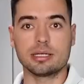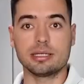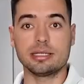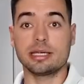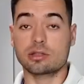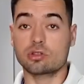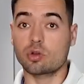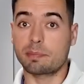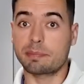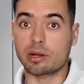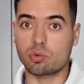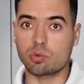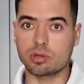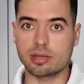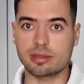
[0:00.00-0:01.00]
Y esto es
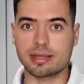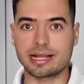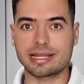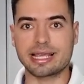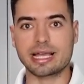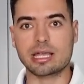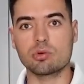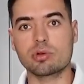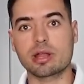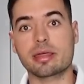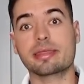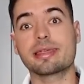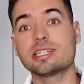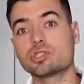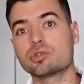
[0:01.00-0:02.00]
perjudicial ya que un
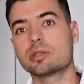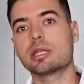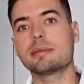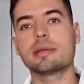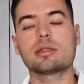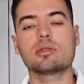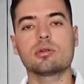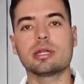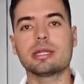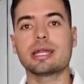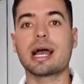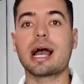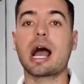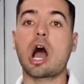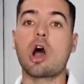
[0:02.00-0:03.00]
exceso de
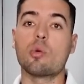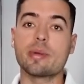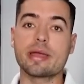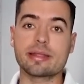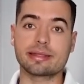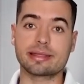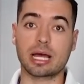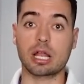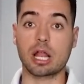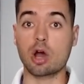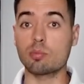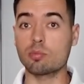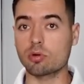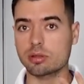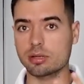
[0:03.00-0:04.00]
metionina aumenta la
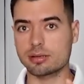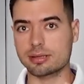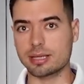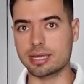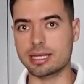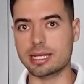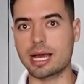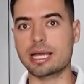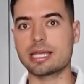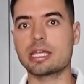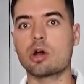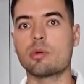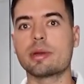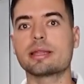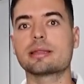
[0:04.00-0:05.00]
homocisteína y
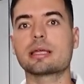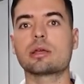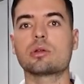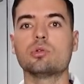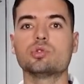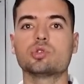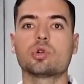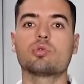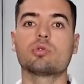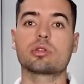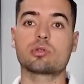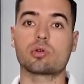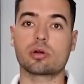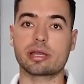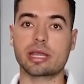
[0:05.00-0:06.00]
aumenta incluso
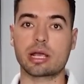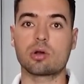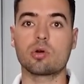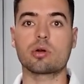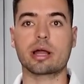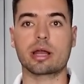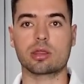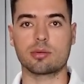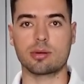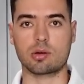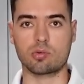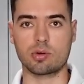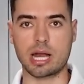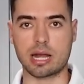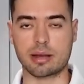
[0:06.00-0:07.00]
nuestro riesgo
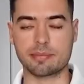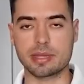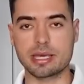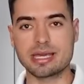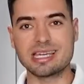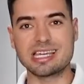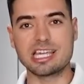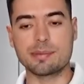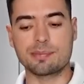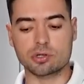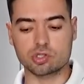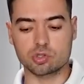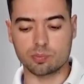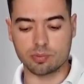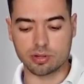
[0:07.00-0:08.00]
cardiovascular. Y
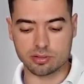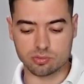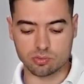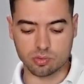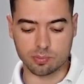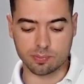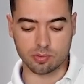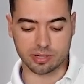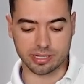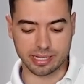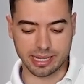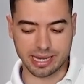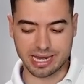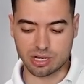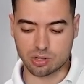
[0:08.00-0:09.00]
por supuesto
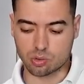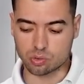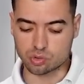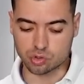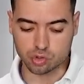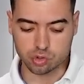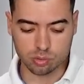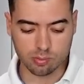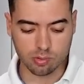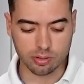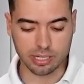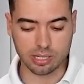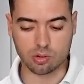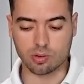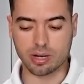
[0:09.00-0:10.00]
porque el consumo
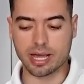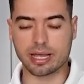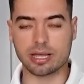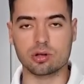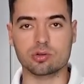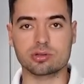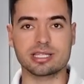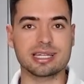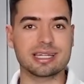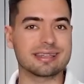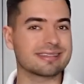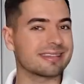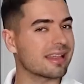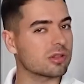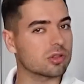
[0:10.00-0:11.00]
de colágeno tiene
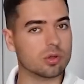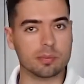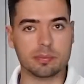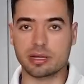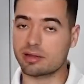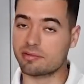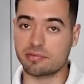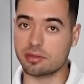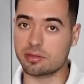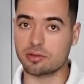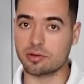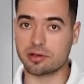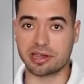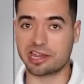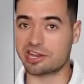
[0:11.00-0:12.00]
tantos
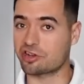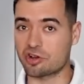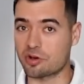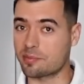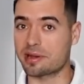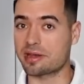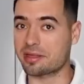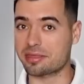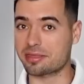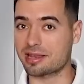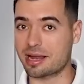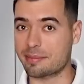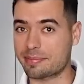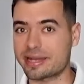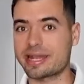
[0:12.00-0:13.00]
beneficios que no merece
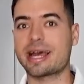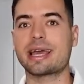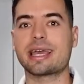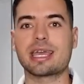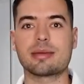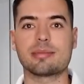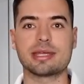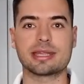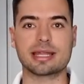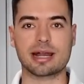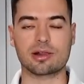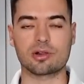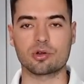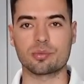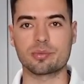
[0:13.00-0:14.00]
la pena
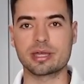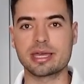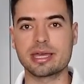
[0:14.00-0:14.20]
evitarlo.